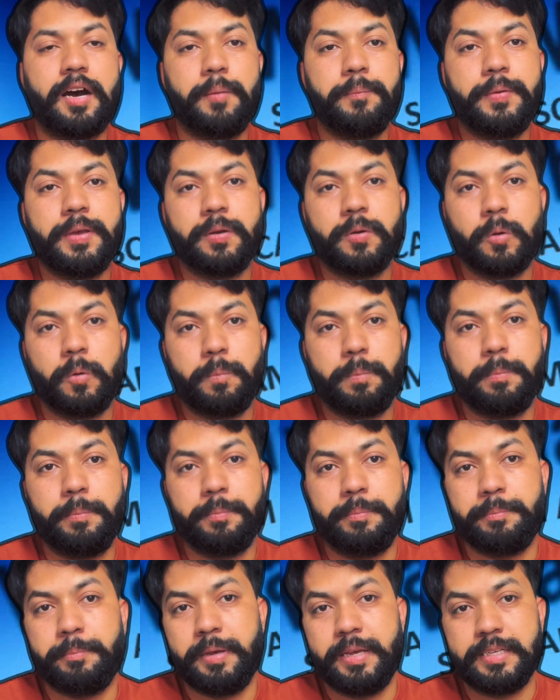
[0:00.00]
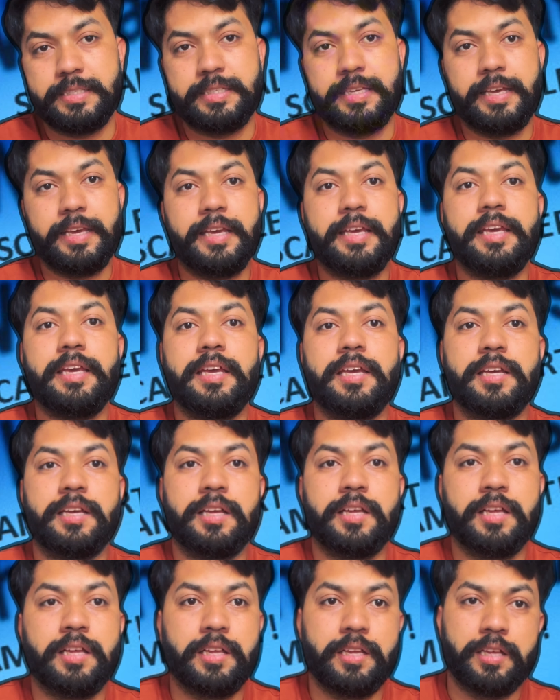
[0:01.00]
आपके ग्रुप में से ही
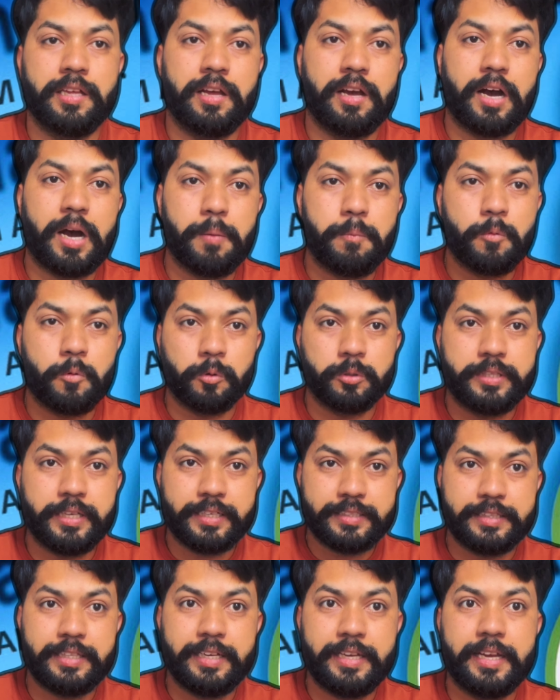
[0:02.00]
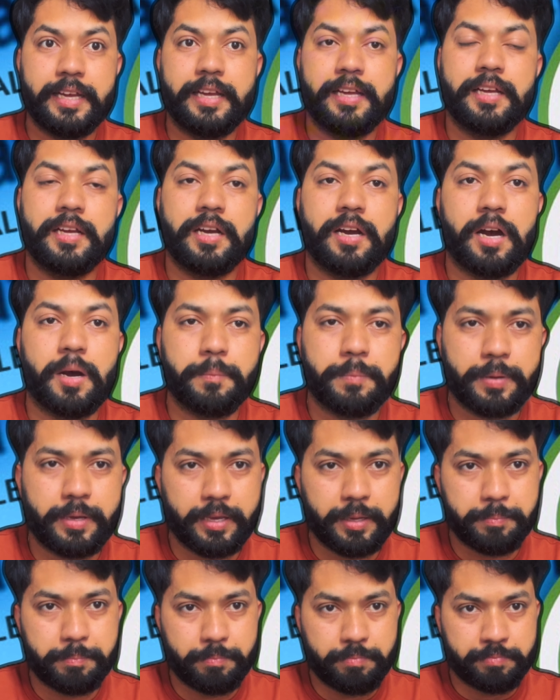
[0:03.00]
आपको देखते हैं
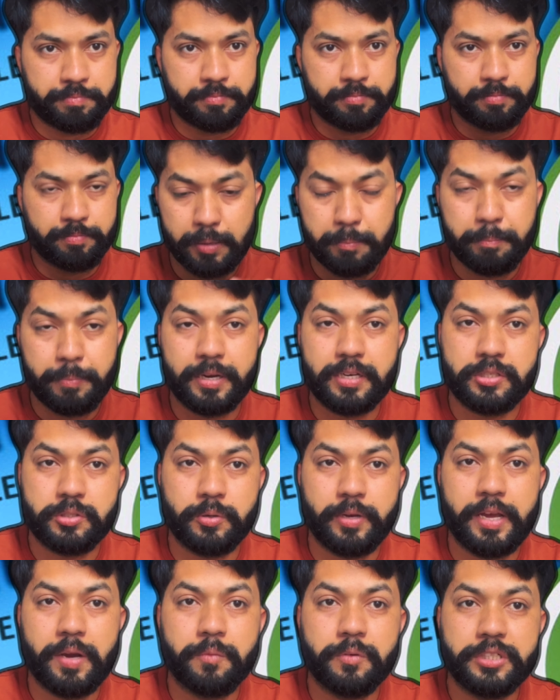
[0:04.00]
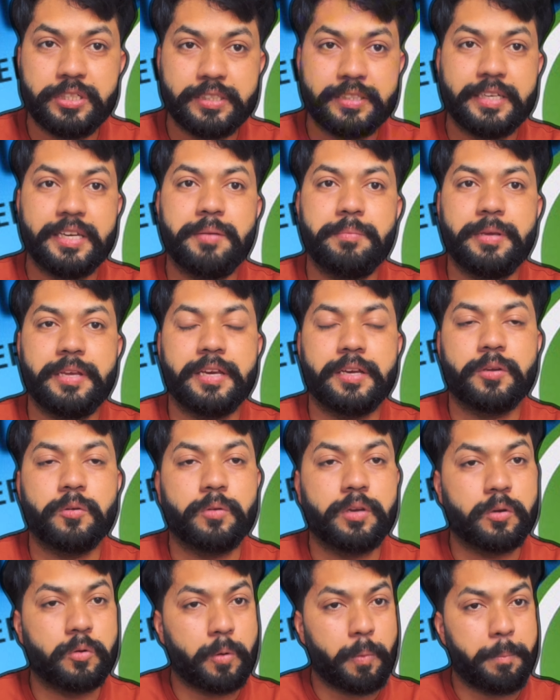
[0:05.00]
आपकी नंबर जो है वो जितने भी हैं
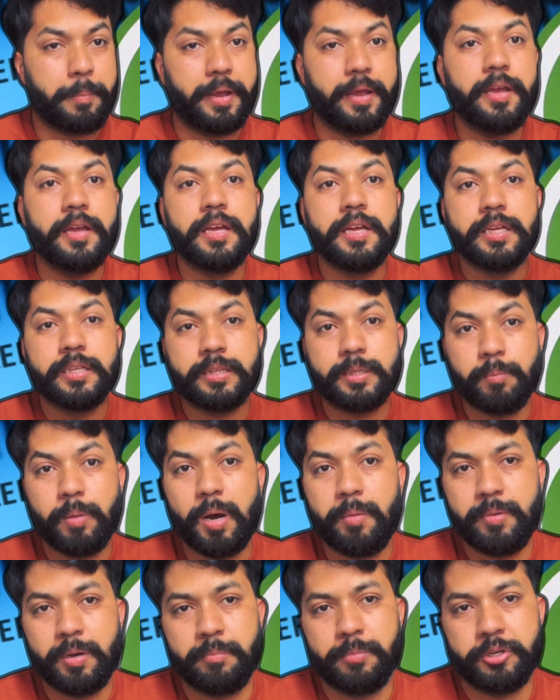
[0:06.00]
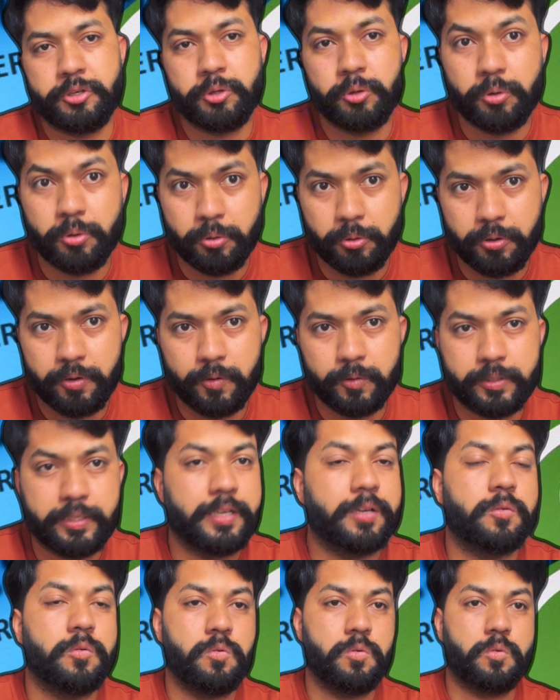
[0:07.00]
क्योंकि ग्रुप में तमाम नंबर शो हो रहे होते
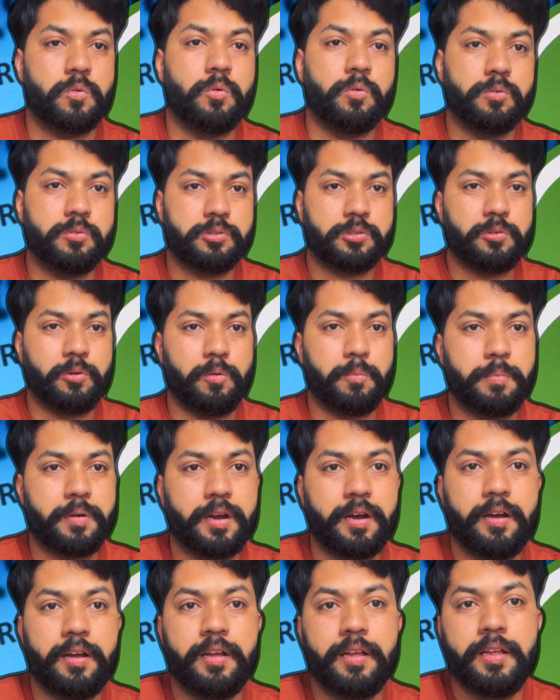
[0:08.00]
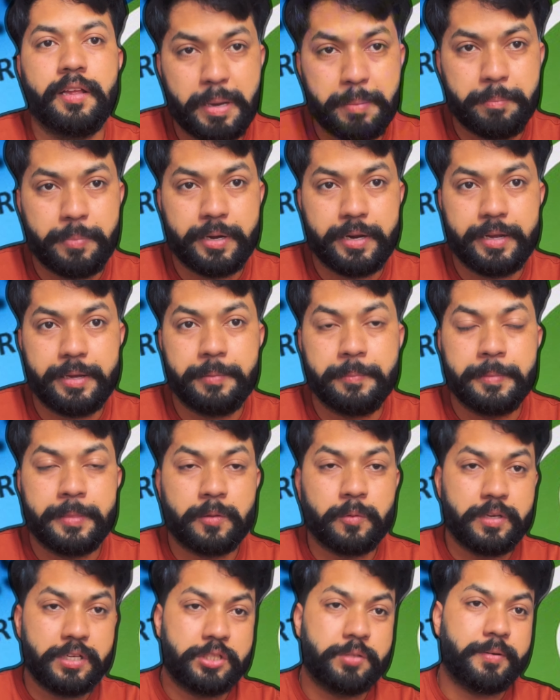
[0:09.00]
हैं कौन कौन उस ग्रुप का मेंबर है
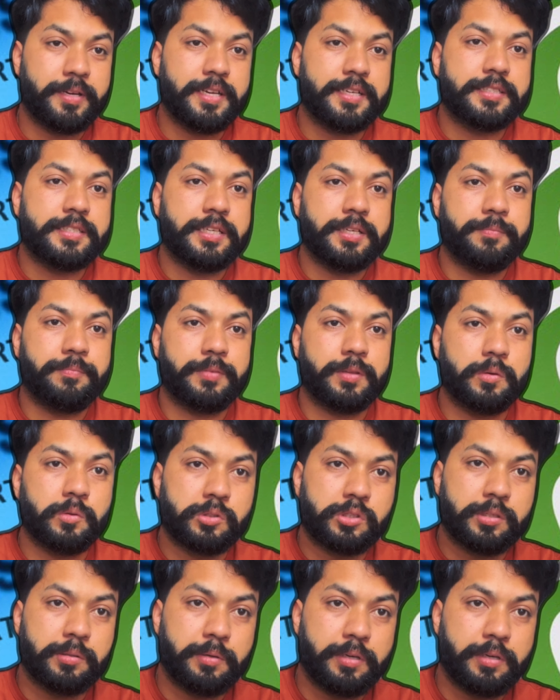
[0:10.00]
तो इस वजह से उस